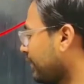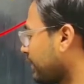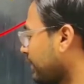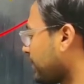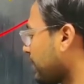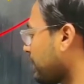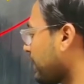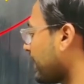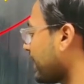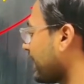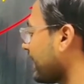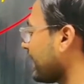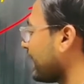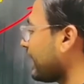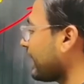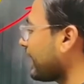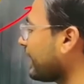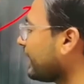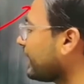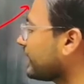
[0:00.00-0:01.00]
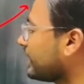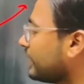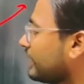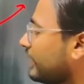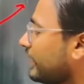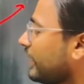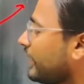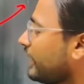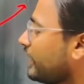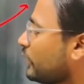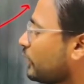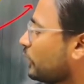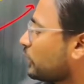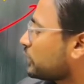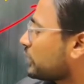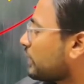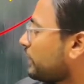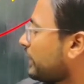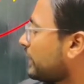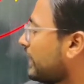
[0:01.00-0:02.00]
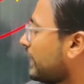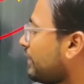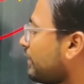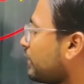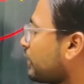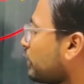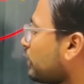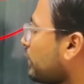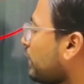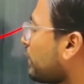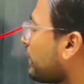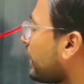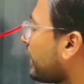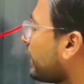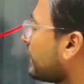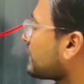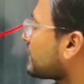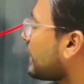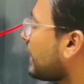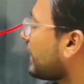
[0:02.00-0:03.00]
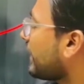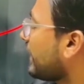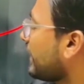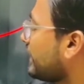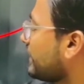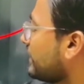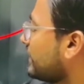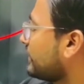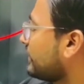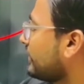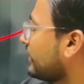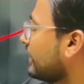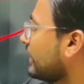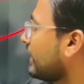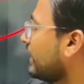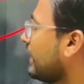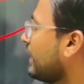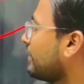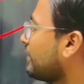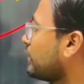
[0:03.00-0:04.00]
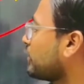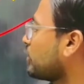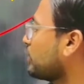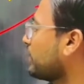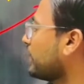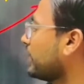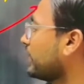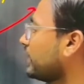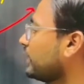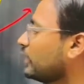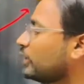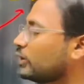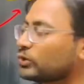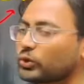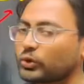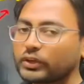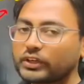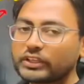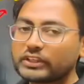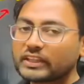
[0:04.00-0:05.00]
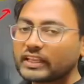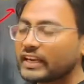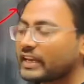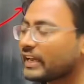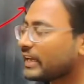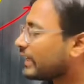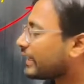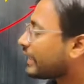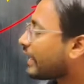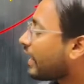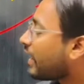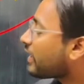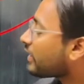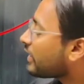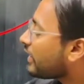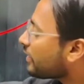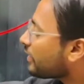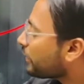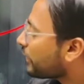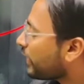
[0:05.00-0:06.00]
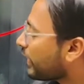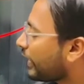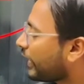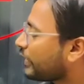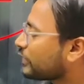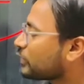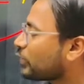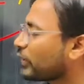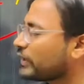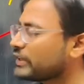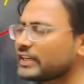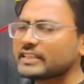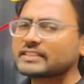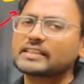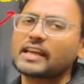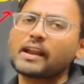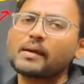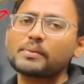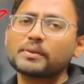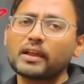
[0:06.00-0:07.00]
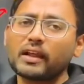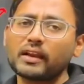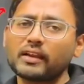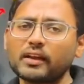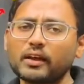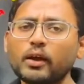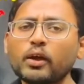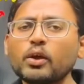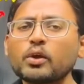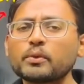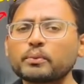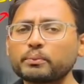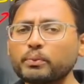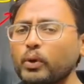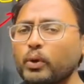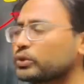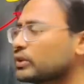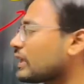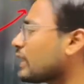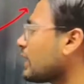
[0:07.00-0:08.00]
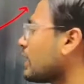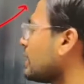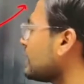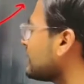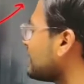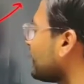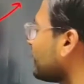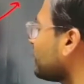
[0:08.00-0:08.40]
वन पे हमारे ये आ गए ठीक है उसके बाद लेवल टू में हमारे ये सारे हैं लेवल टू में तो कितने कहां कहां पर अरेंज हो रहे ये सारा बताना था बहुत ही इजी